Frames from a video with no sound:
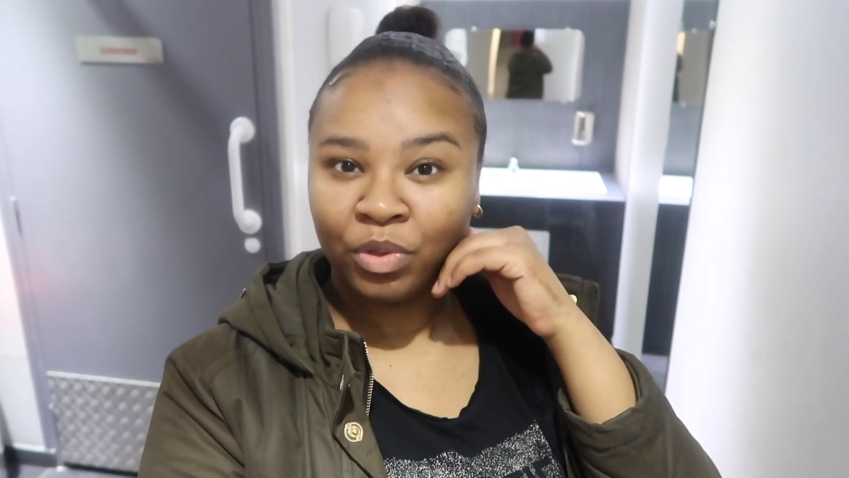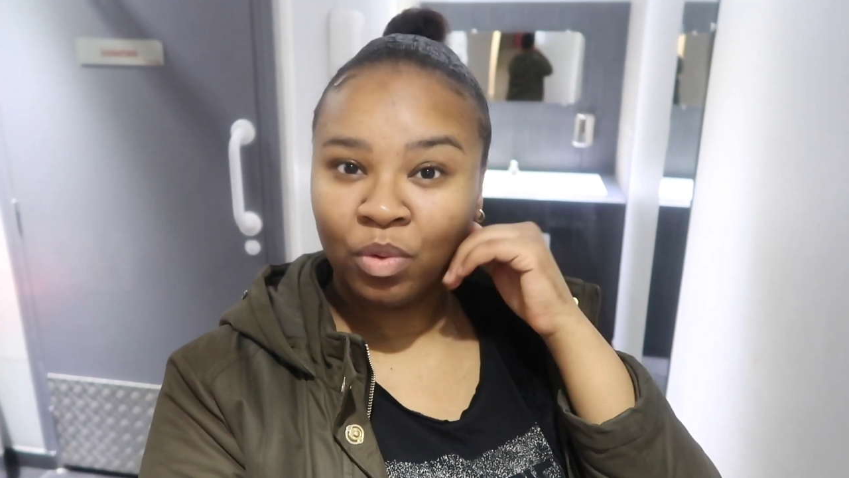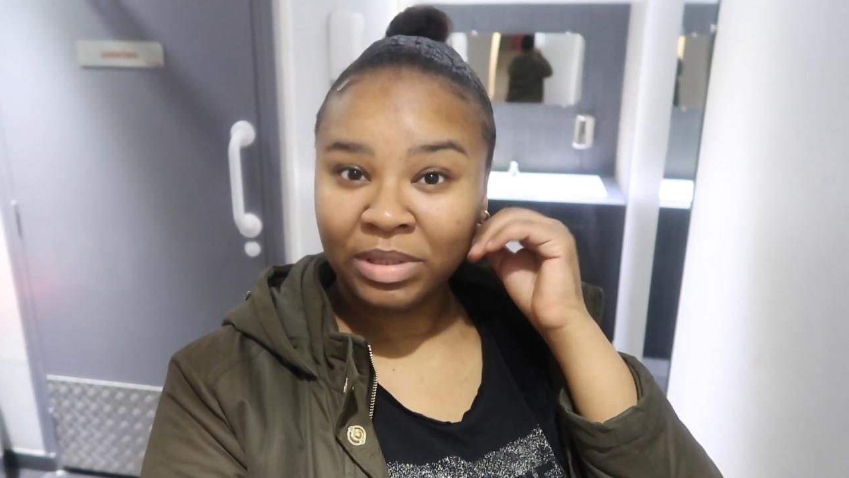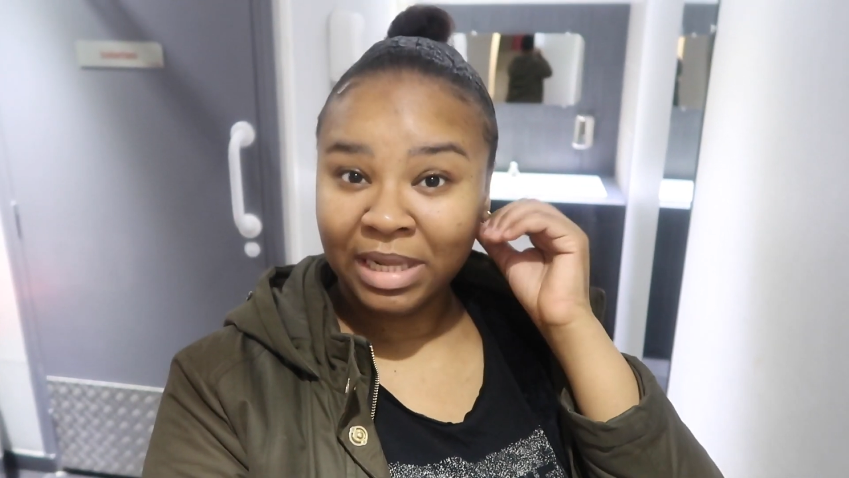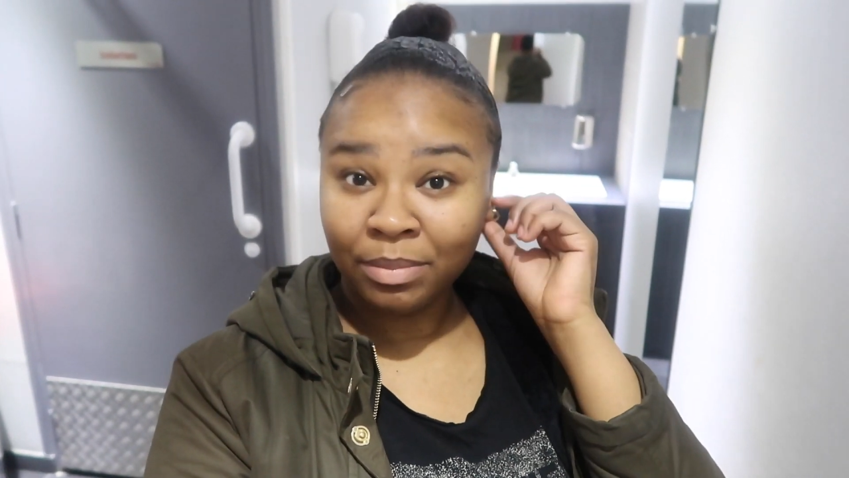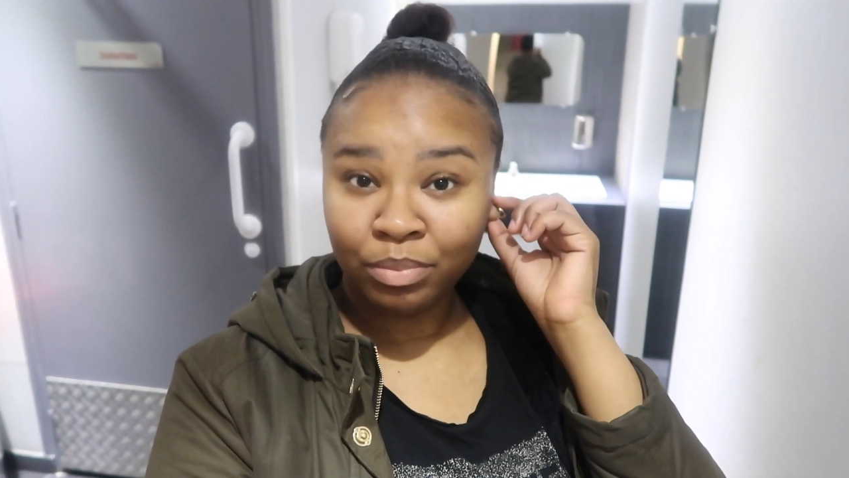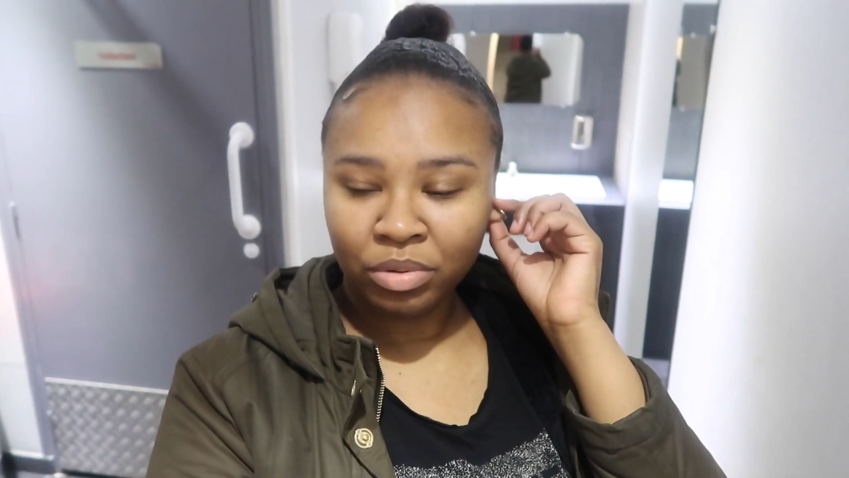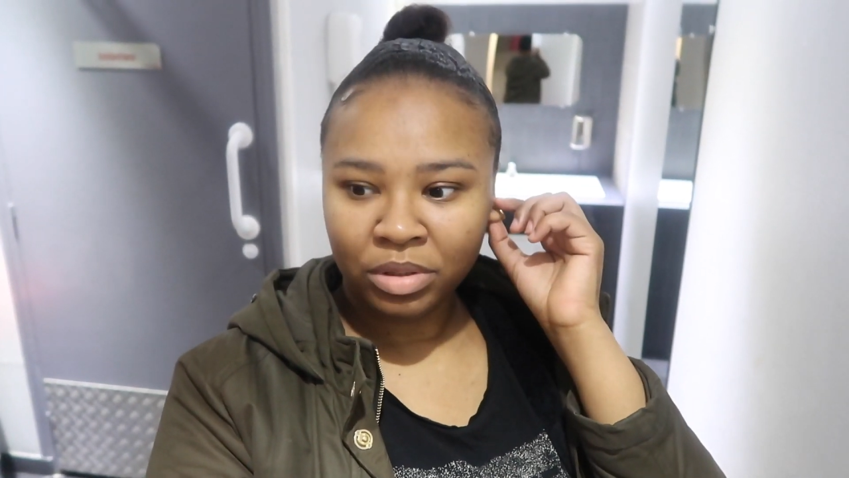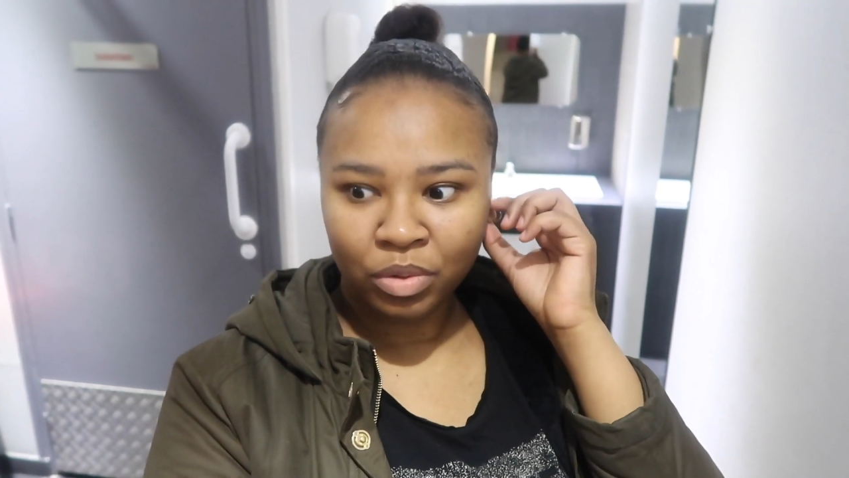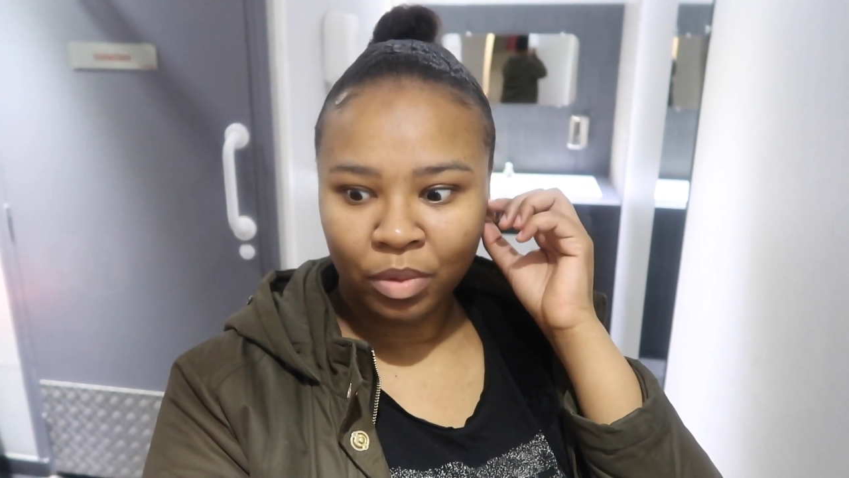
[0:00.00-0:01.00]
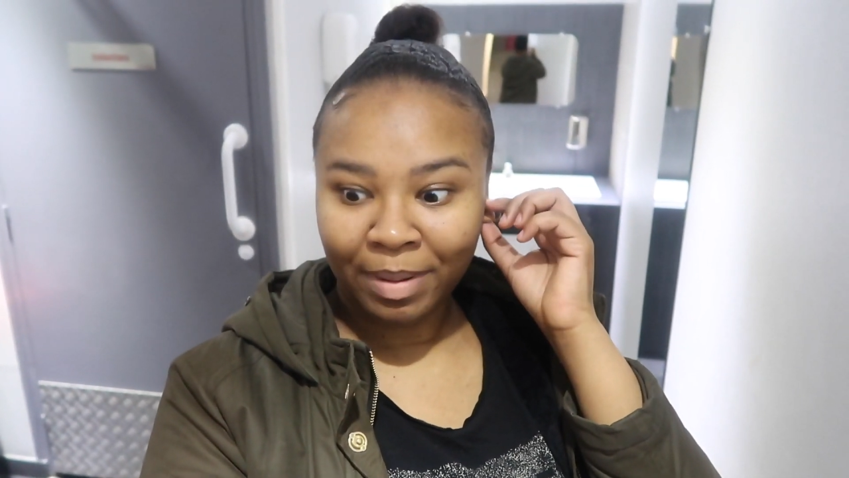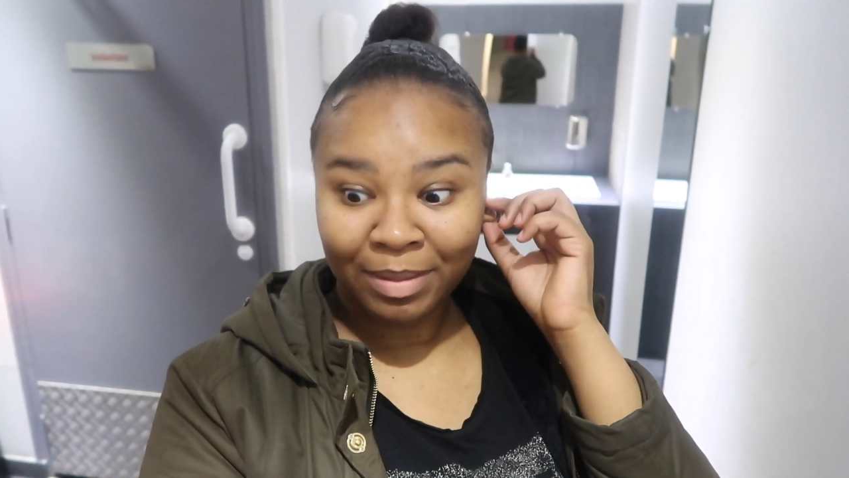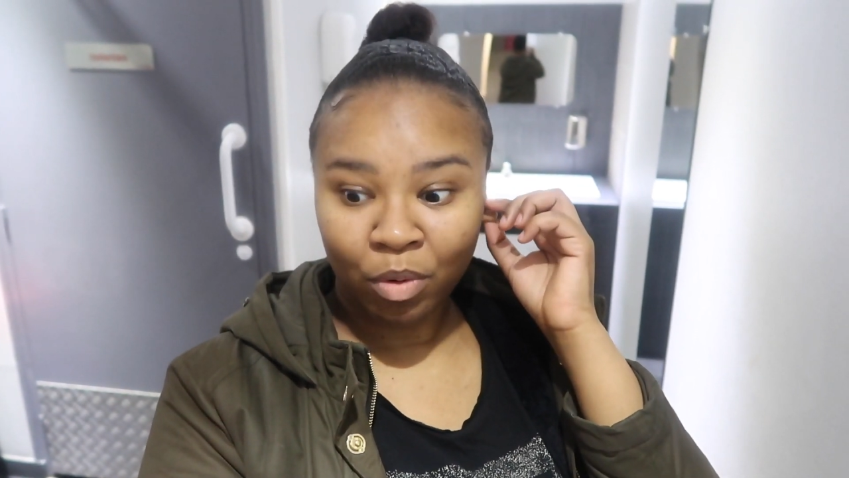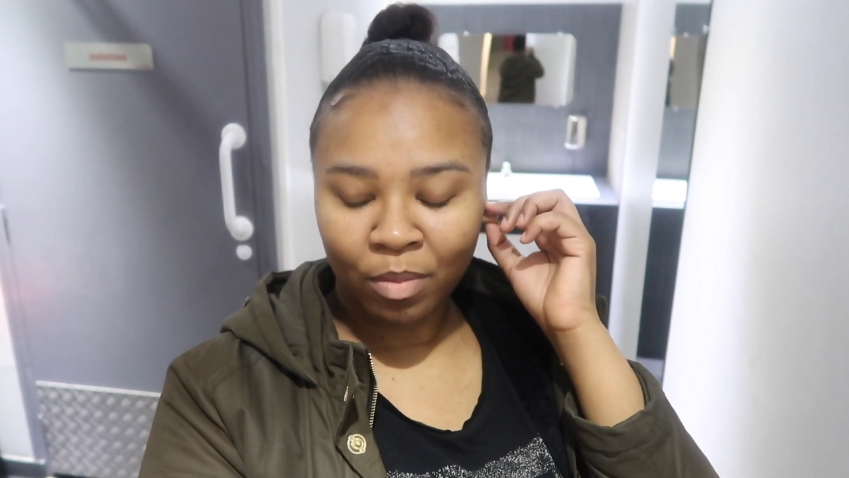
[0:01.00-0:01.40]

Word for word: Donc ça ne pose pas de